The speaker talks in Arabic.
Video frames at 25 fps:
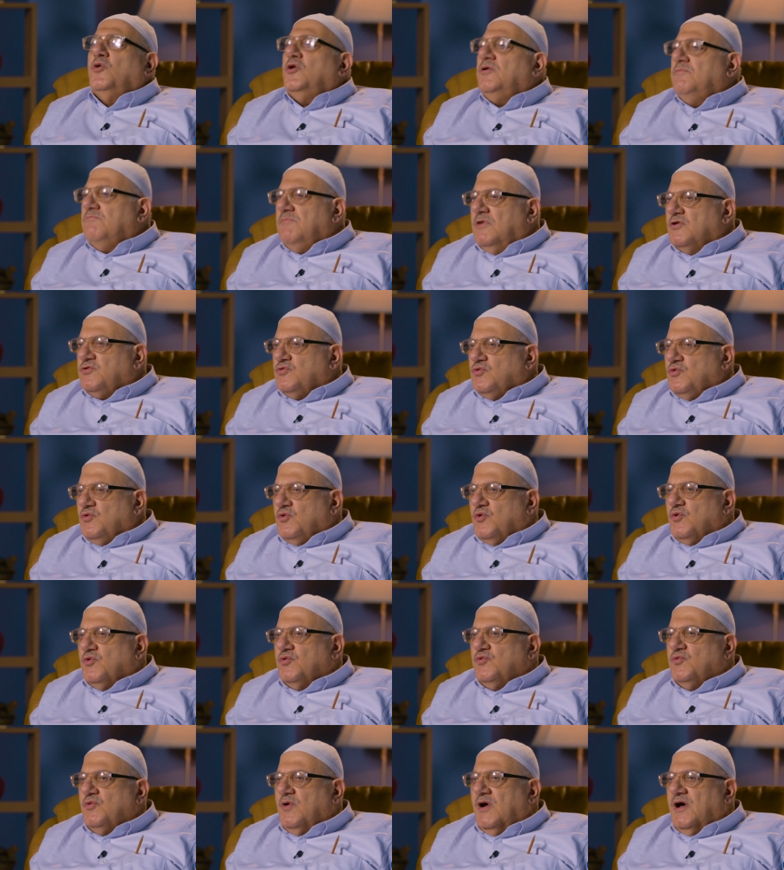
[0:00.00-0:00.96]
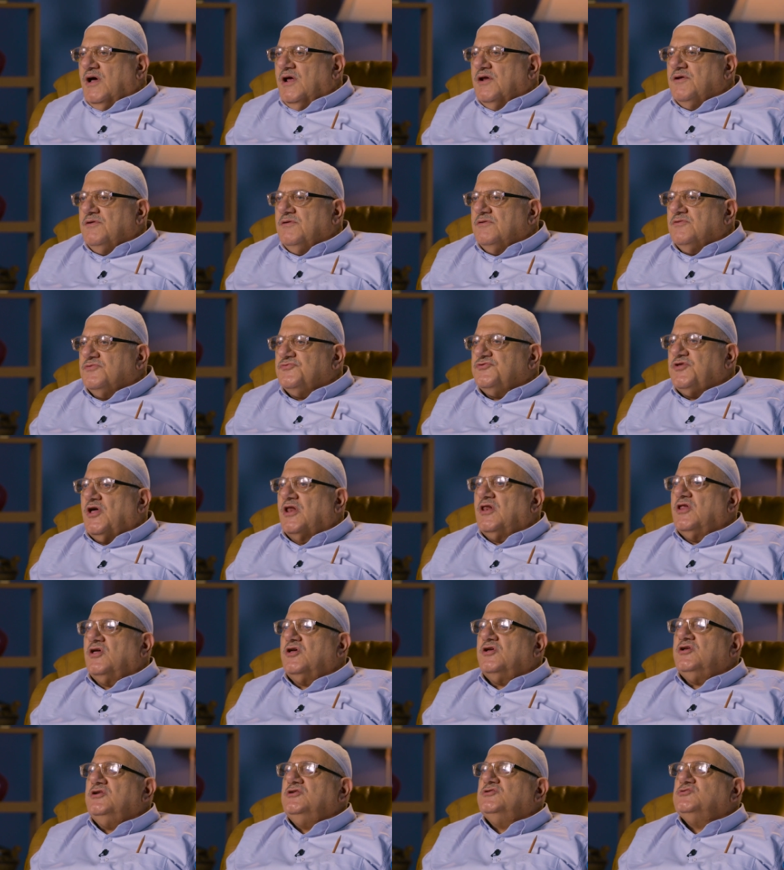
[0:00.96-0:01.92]
مهمة العنوان
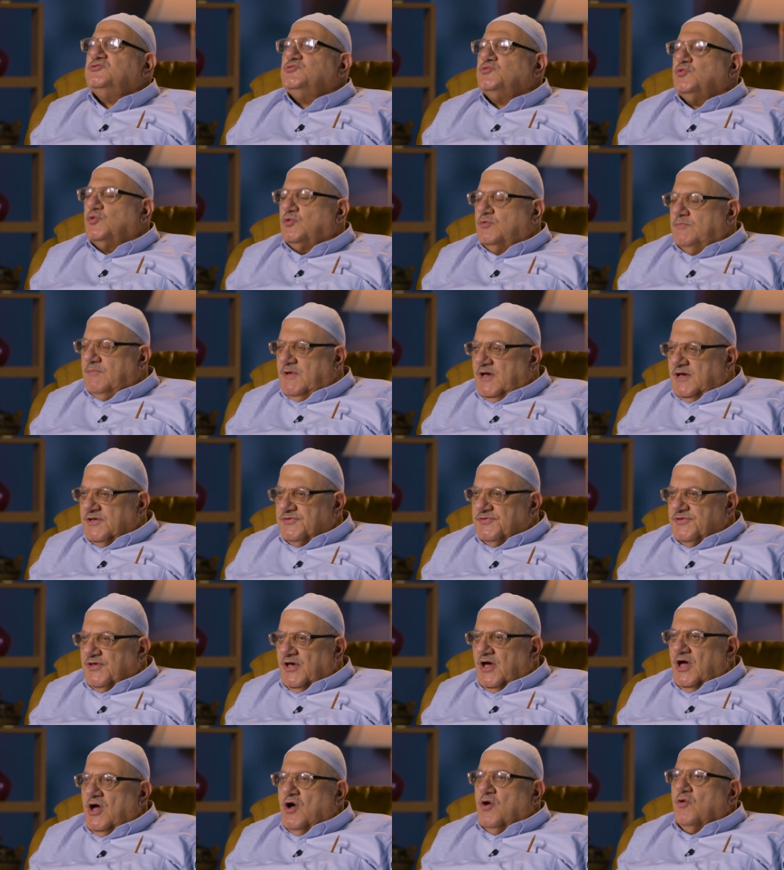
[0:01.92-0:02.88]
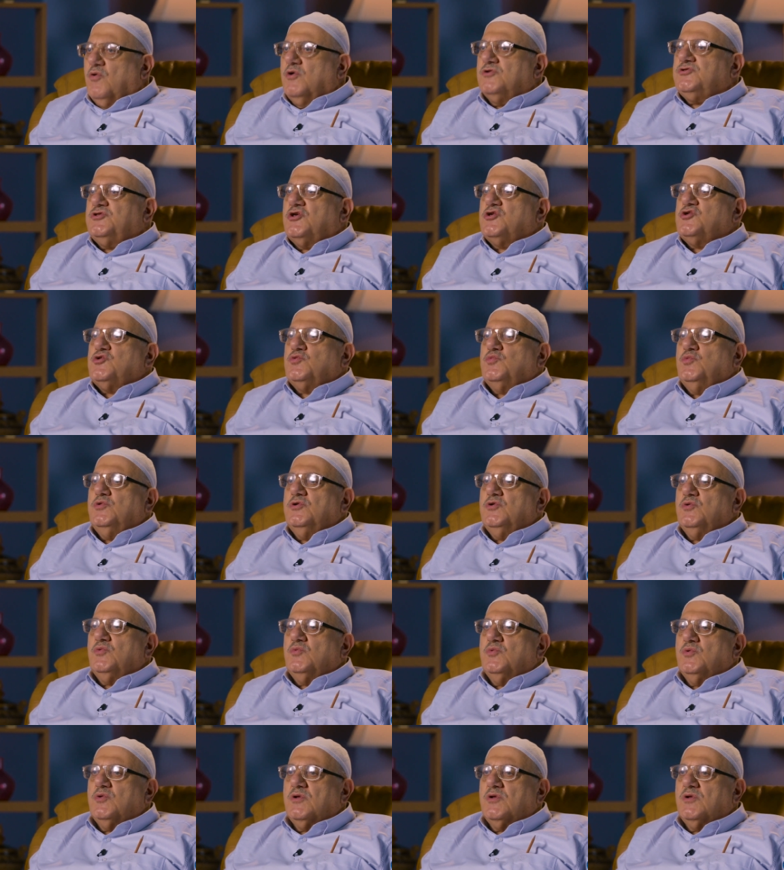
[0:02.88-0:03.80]
تلخيص المادة وتشويق